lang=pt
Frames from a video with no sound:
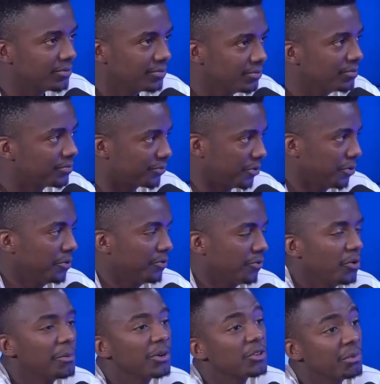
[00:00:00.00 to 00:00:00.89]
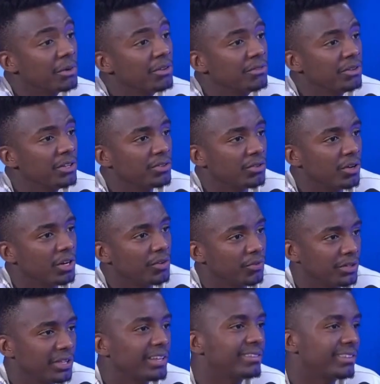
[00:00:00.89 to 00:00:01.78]
foi, foi mais ou menos isso, olha,
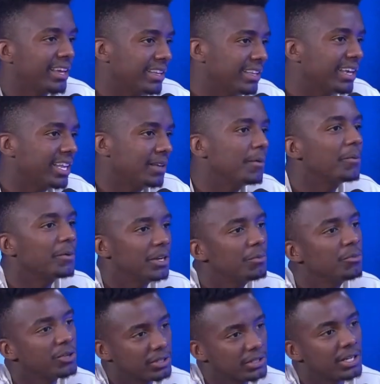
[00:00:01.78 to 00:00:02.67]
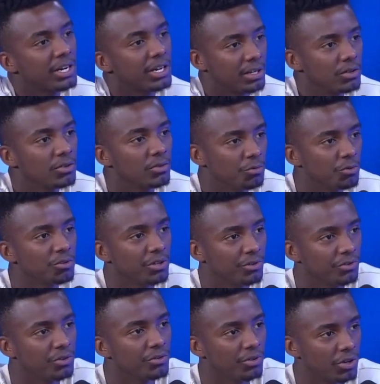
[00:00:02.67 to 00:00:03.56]
vou ter que sair daqui pra poder mostrar o meu
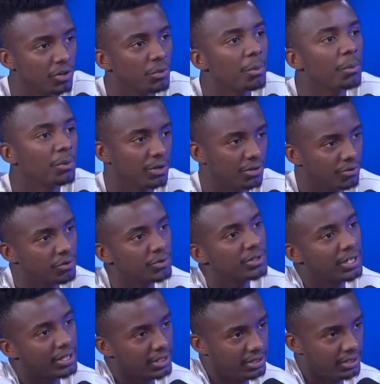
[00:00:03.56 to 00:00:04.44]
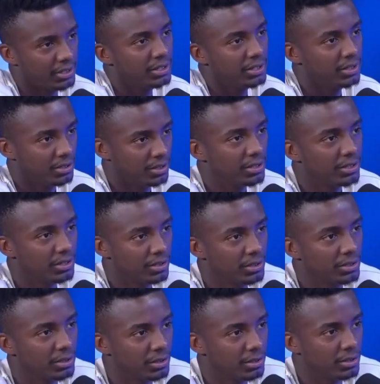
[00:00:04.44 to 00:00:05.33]
devido valor, pra poder voltar aqui
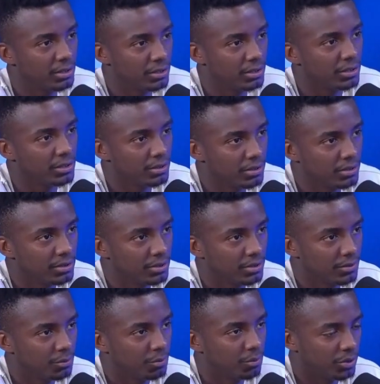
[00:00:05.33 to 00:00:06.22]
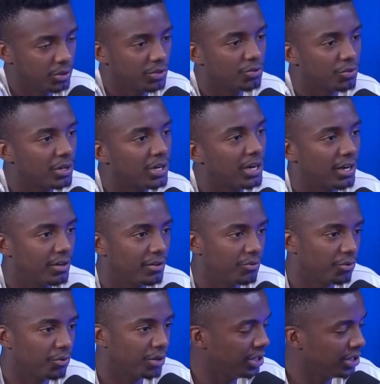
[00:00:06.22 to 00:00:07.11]
e... e e poder jogar.
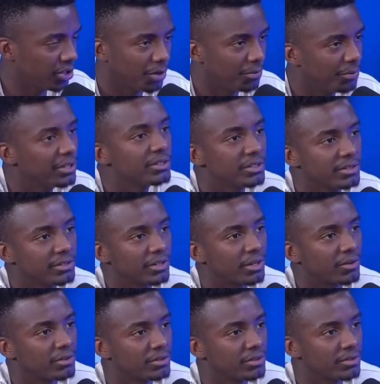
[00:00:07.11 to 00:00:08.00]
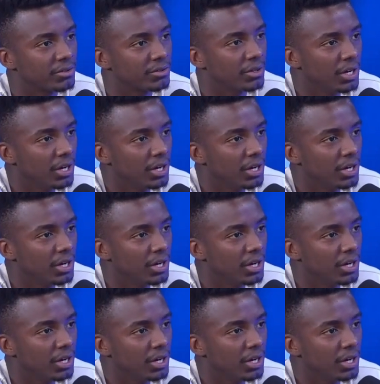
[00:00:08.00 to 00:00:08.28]
Foi literalmente isso que aconteceu.